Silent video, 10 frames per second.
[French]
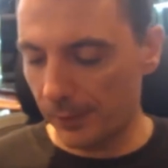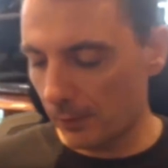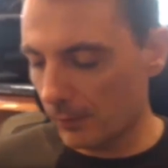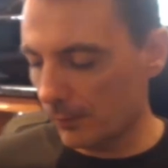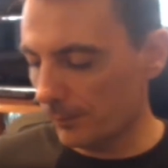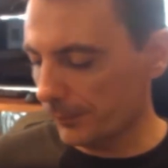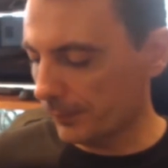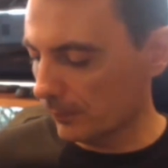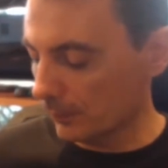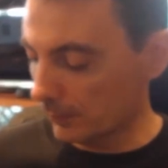Euh,
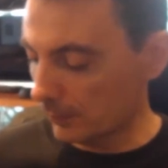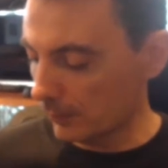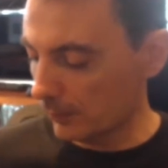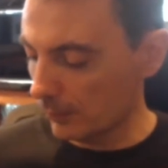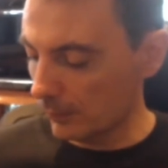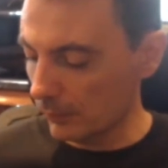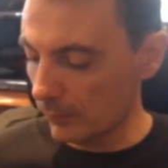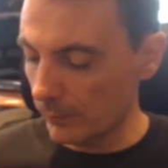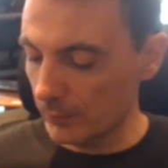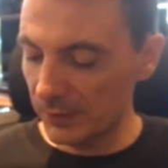donc, euh,
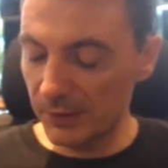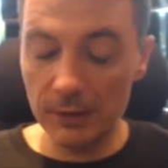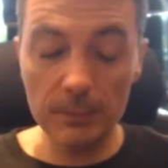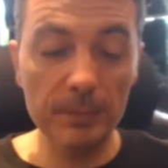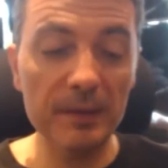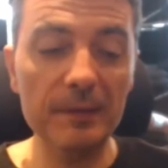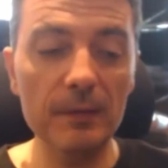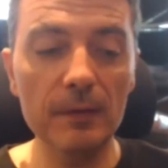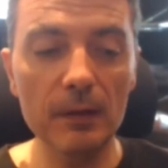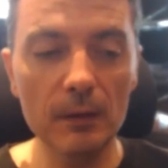on va aussi
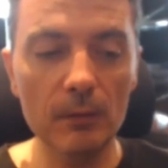préciser